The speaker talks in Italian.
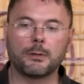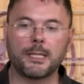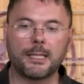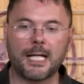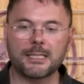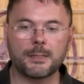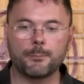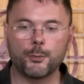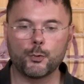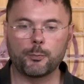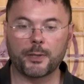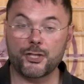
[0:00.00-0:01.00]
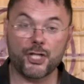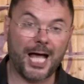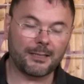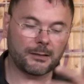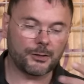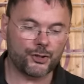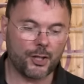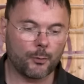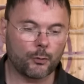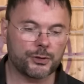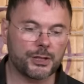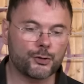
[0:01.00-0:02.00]
nei casi più pregiati, diciamo
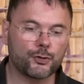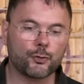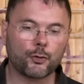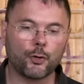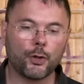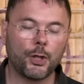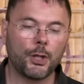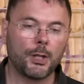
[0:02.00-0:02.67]
così, sono